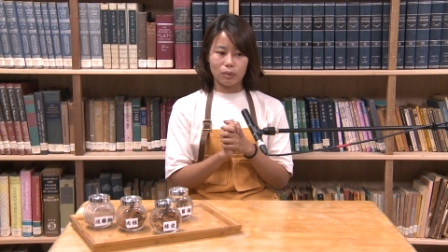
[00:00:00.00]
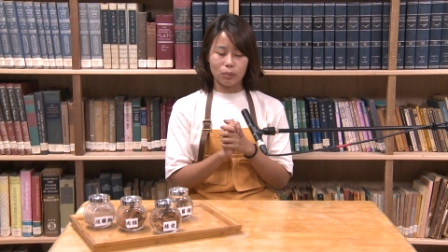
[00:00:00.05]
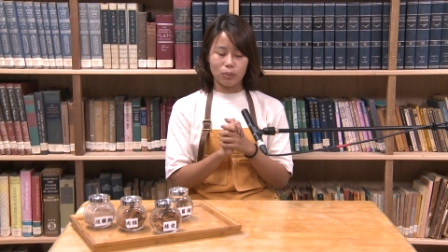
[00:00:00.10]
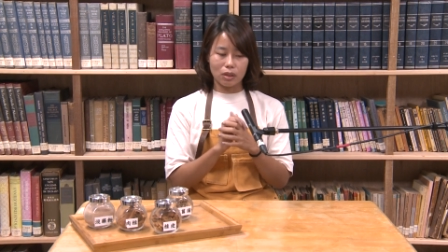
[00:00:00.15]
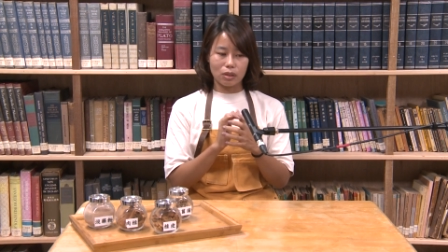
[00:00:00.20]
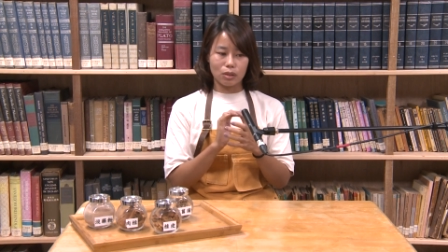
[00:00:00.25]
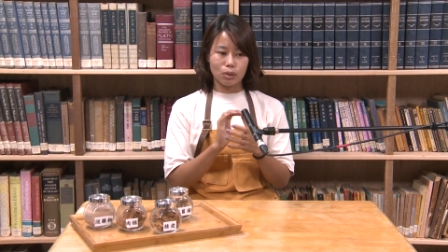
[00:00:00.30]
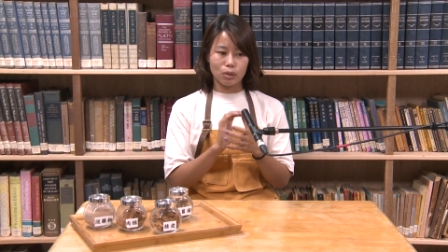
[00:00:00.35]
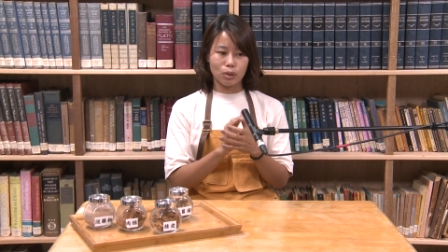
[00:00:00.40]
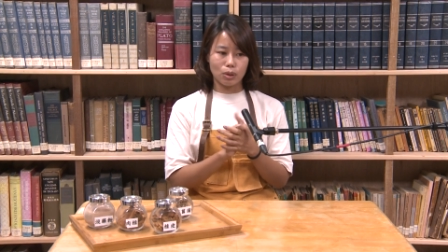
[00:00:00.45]
我
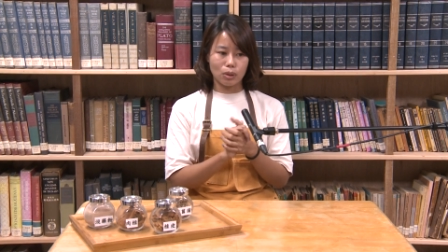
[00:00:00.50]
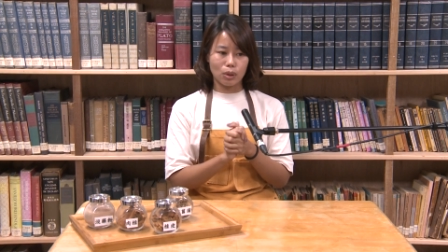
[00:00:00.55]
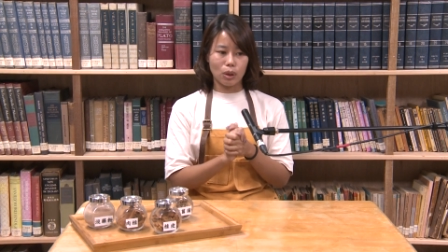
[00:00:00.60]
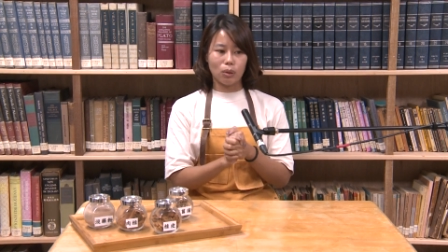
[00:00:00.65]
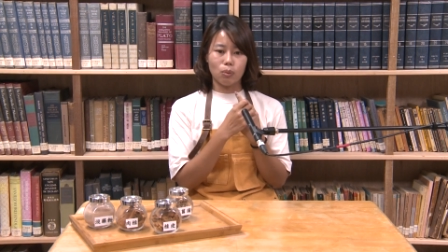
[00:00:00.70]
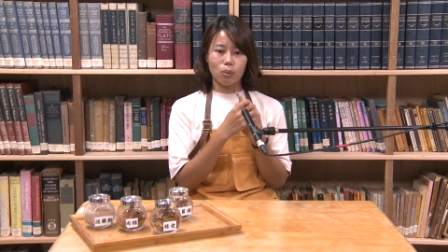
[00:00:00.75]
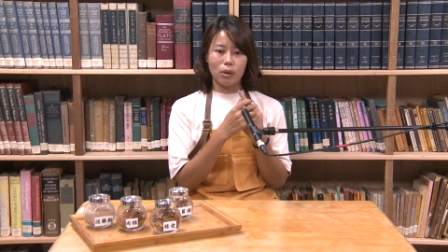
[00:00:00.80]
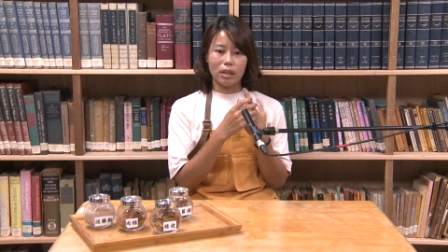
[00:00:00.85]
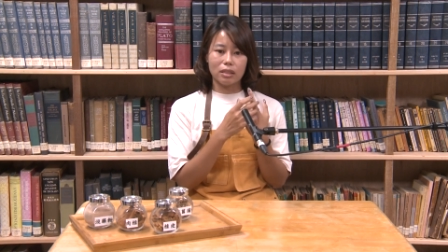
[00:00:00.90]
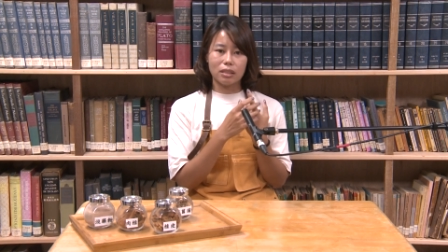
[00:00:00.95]
的
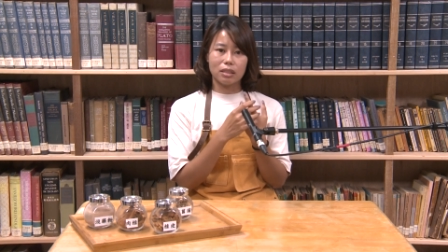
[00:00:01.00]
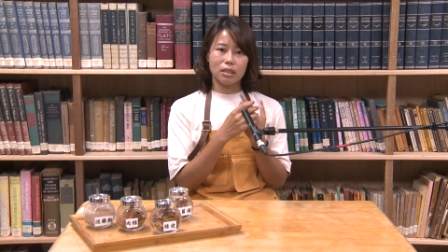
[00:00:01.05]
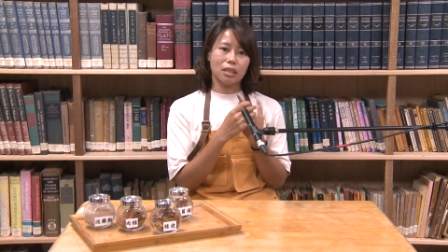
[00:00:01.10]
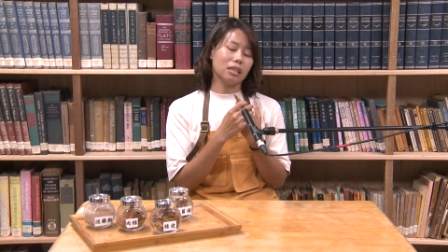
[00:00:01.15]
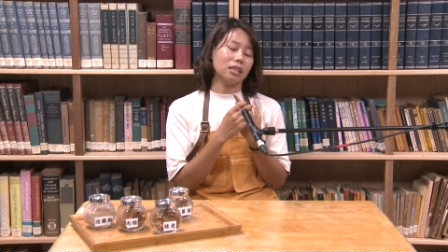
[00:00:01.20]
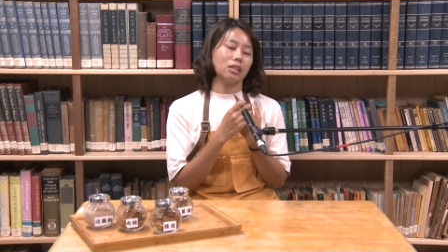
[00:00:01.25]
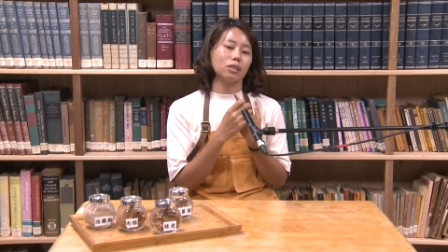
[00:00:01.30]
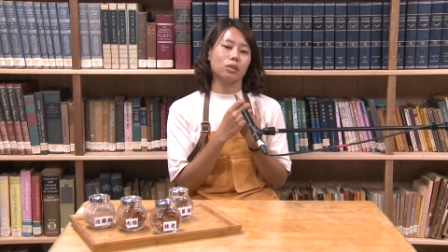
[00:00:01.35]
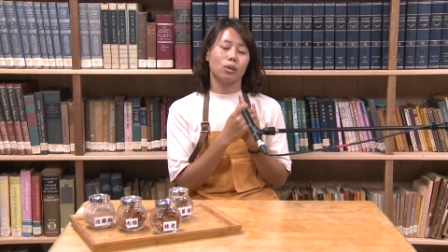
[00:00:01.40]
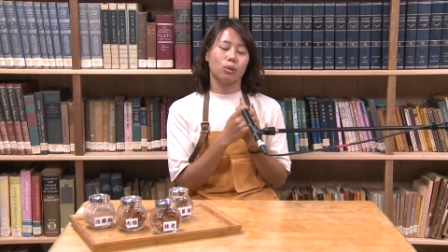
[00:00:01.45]
手关
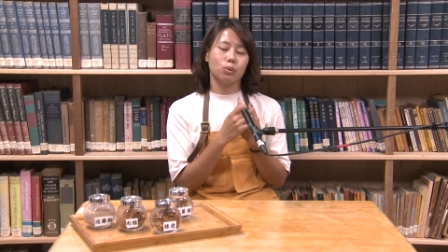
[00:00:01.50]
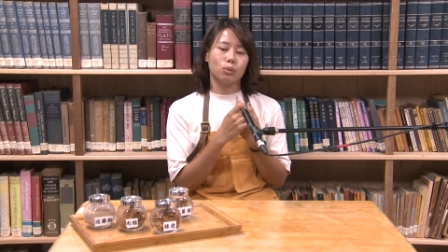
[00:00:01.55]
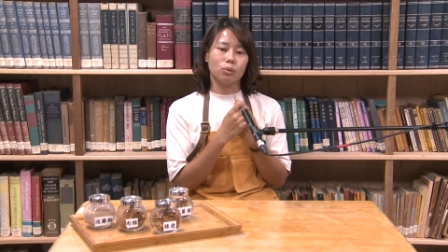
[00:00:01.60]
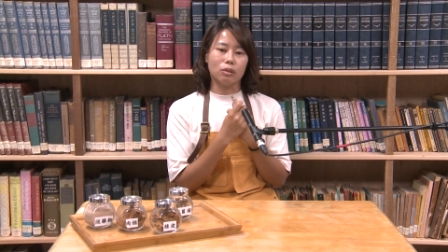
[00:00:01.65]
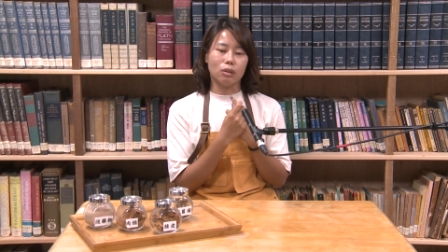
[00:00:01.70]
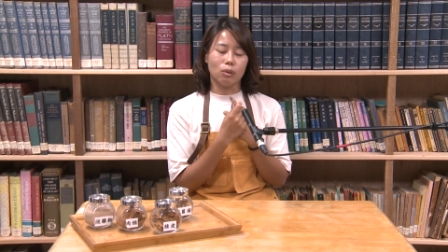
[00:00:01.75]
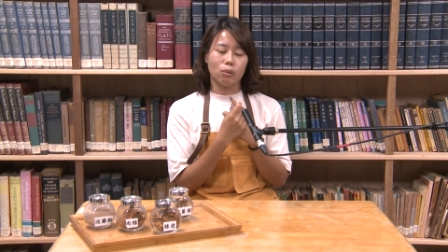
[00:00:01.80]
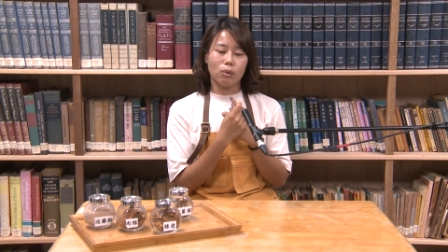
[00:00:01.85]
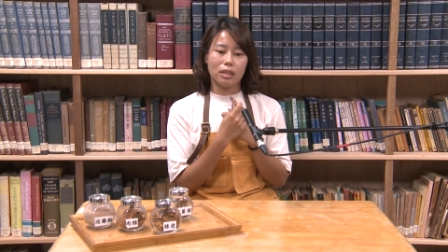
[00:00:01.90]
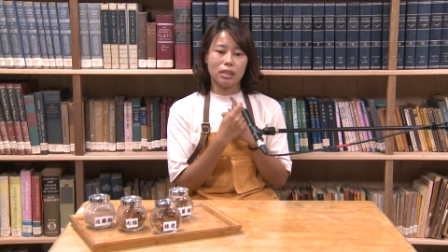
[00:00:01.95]
节受损
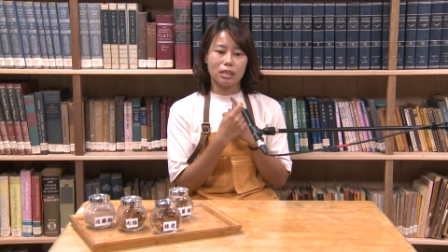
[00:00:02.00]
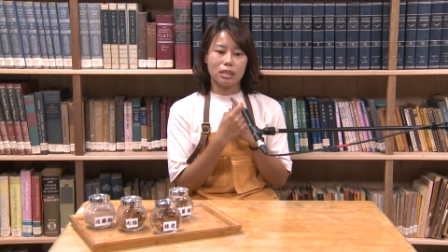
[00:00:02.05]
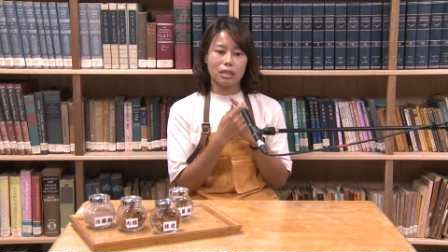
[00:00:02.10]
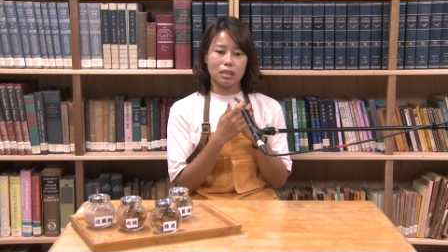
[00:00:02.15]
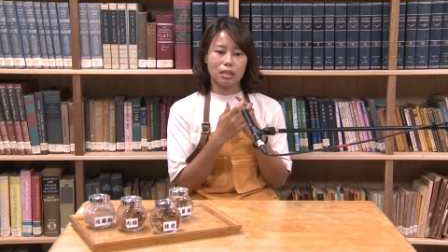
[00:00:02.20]
的关系，